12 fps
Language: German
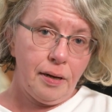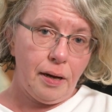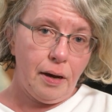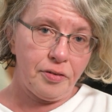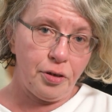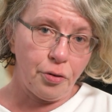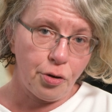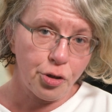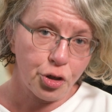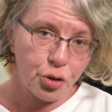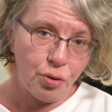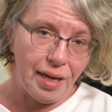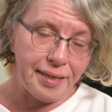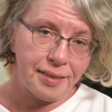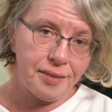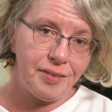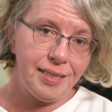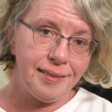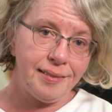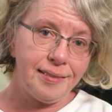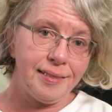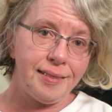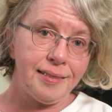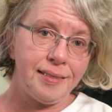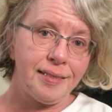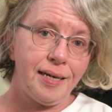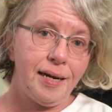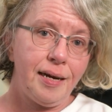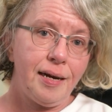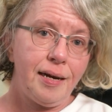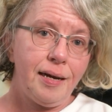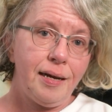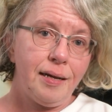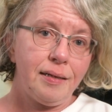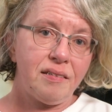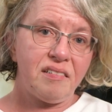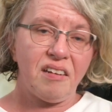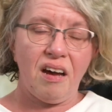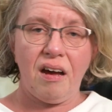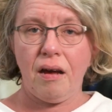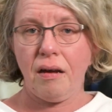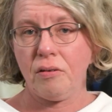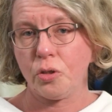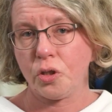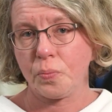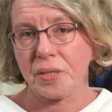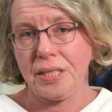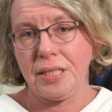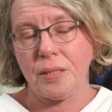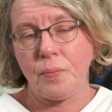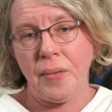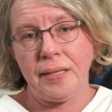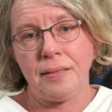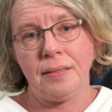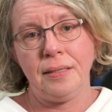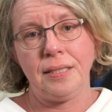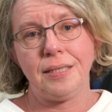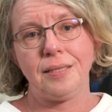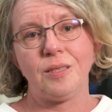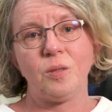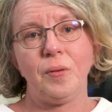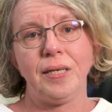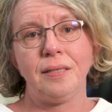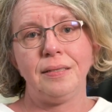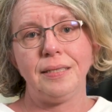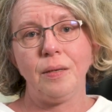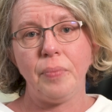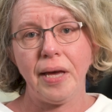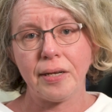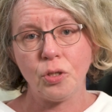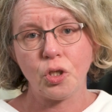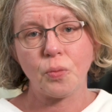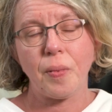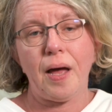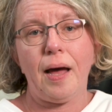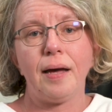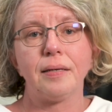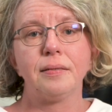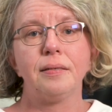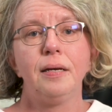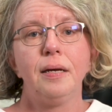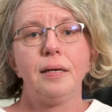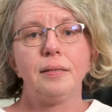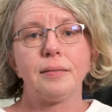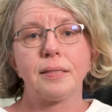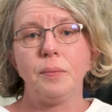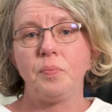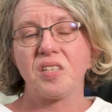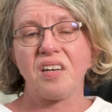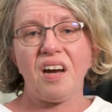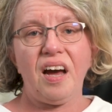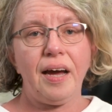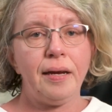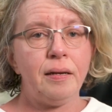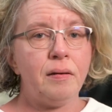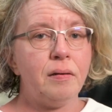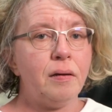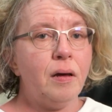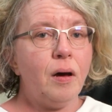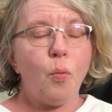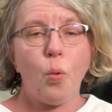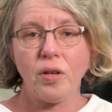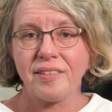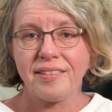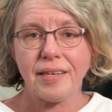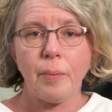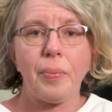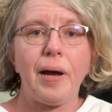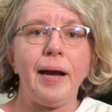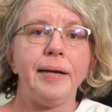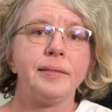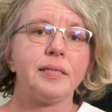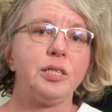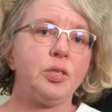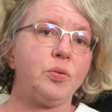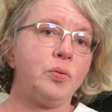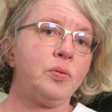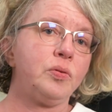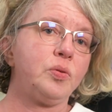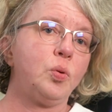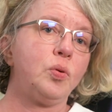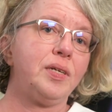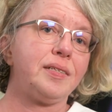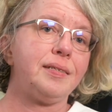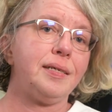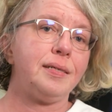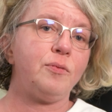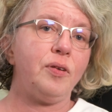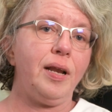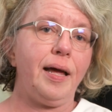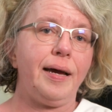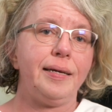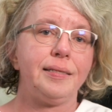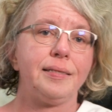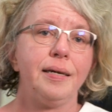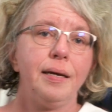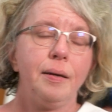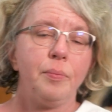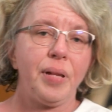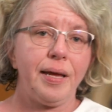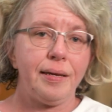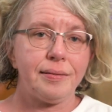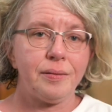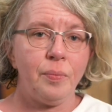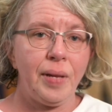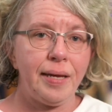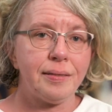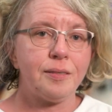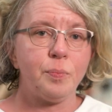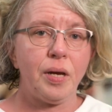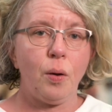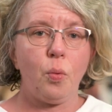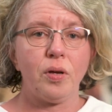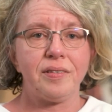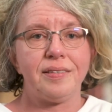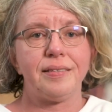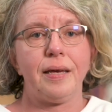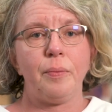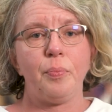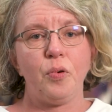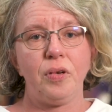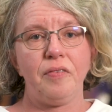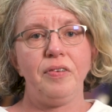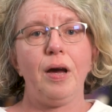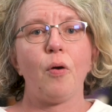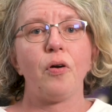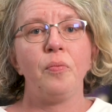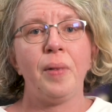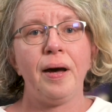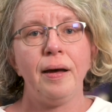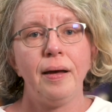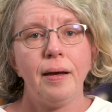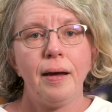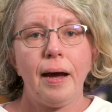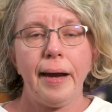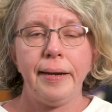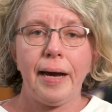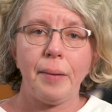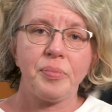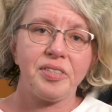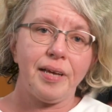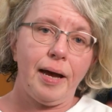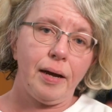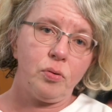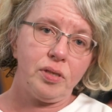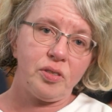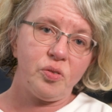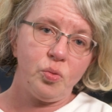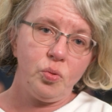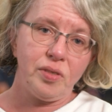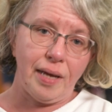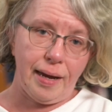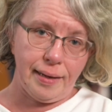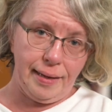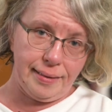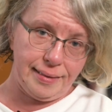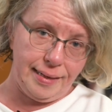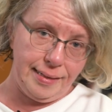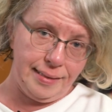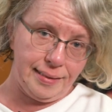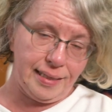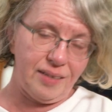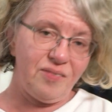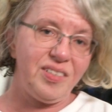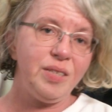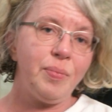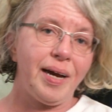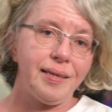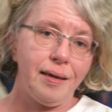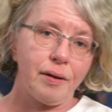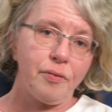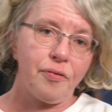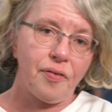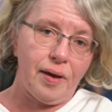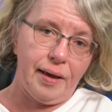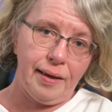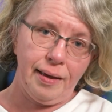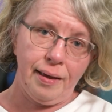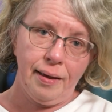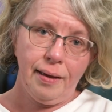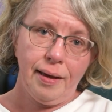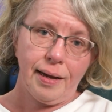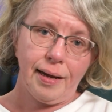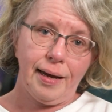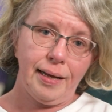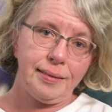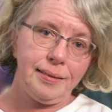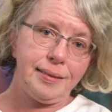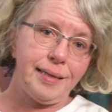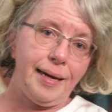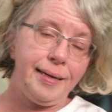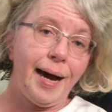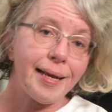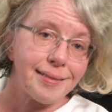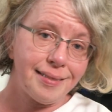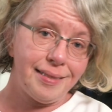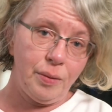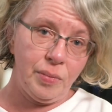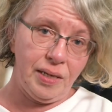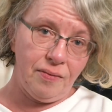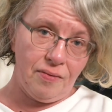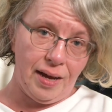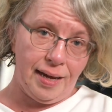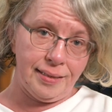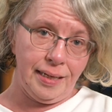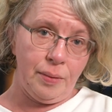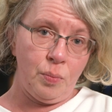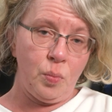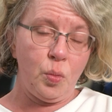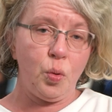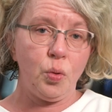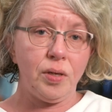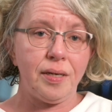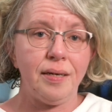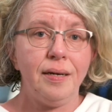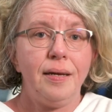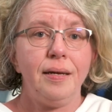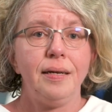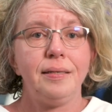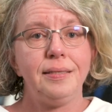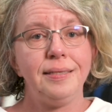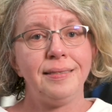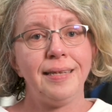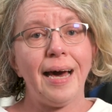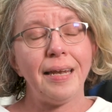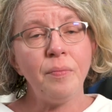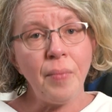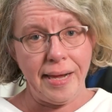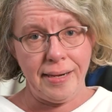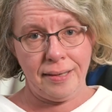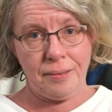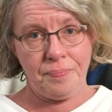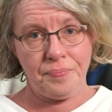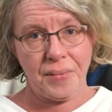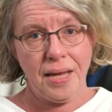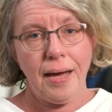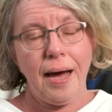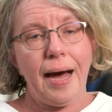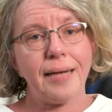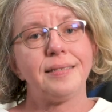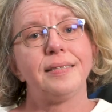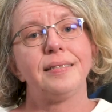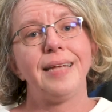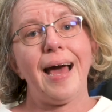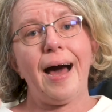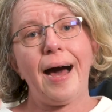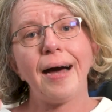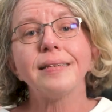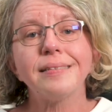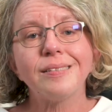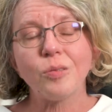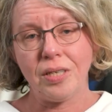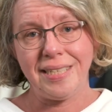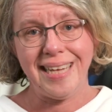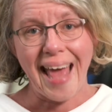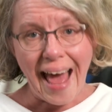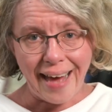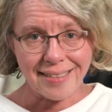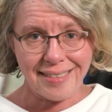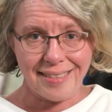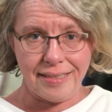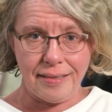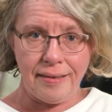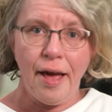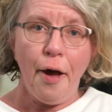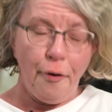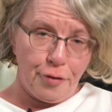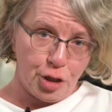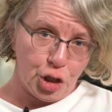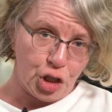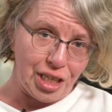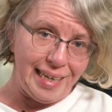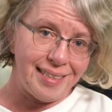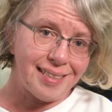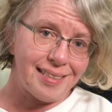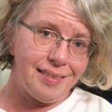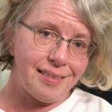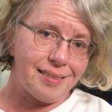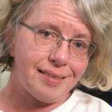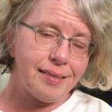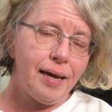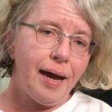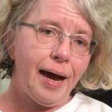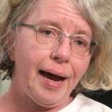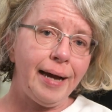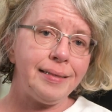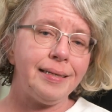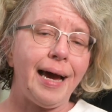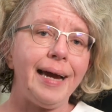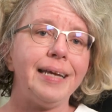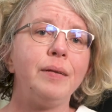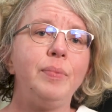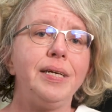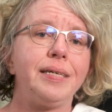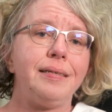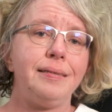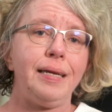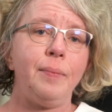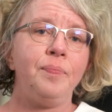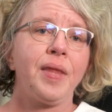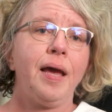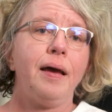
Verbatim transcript: auf den Rollstuhl angewiesen sind. Da spricht man nicht zwingend die Gebärdensprache. Es gibt keine WhatsApp-Einrichtung, so dass ich vielleicht per SMS, per WhatsApp oder wie auch immer eine Absage oder Zusage erteilen kann. Wie barrierefrei kann ich einen Arzttermin wahrnehmen oder diesen anmelden? Hat der Arzt oder die Ärztin Verständnis, einen Einblick in dem,